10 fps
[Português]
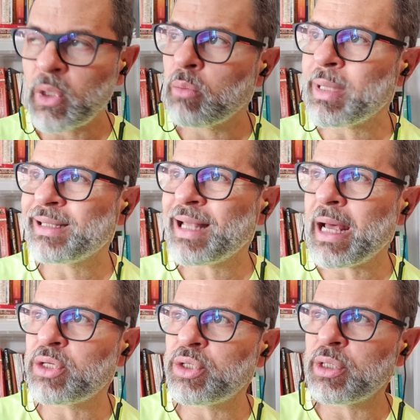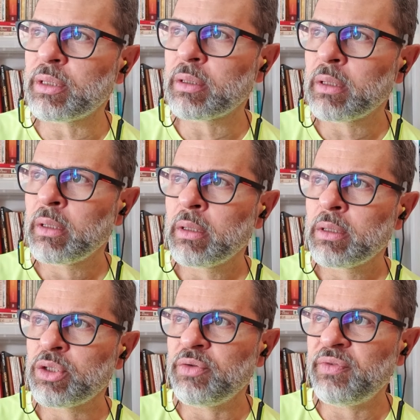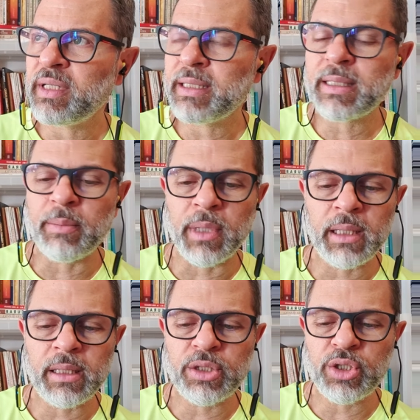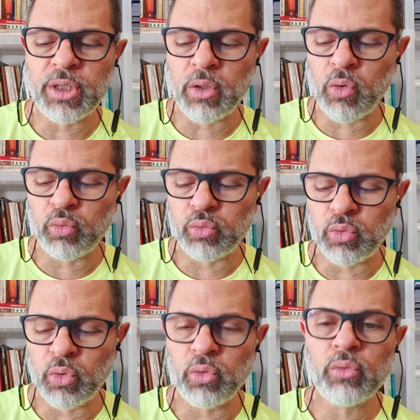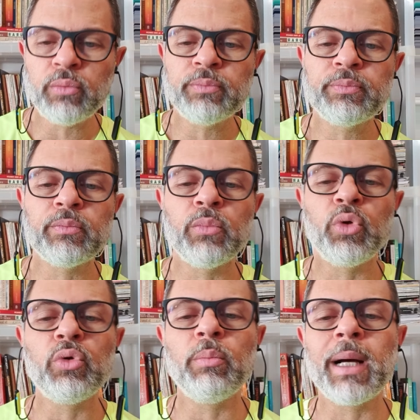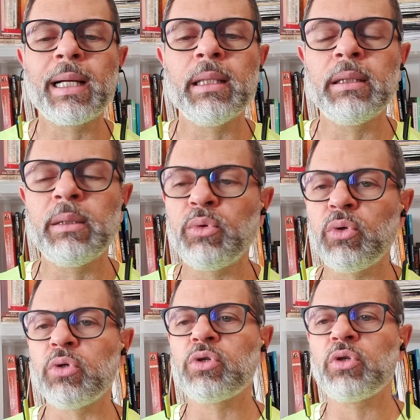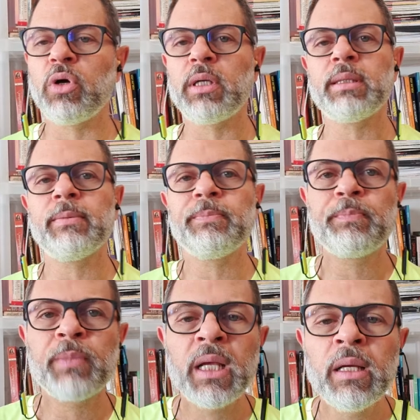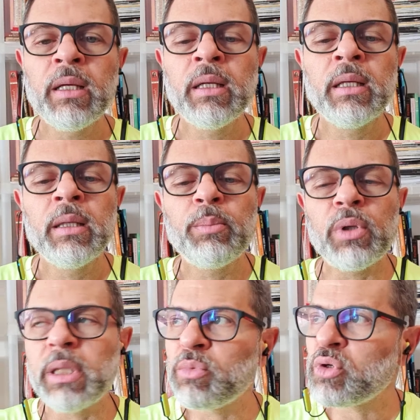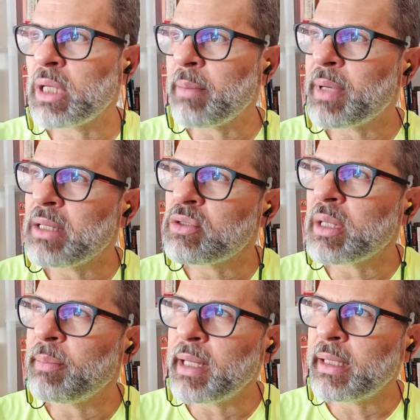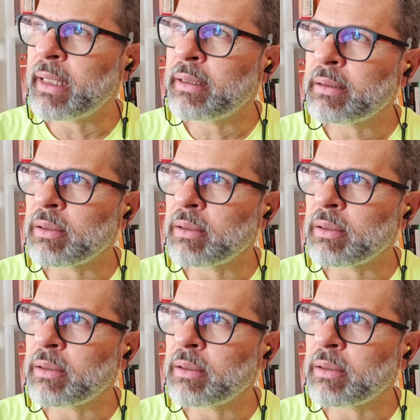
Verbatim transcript: uma tarde de fim de semana de outono, muito bacana, muito gostosa podemos olhar para isso também, né?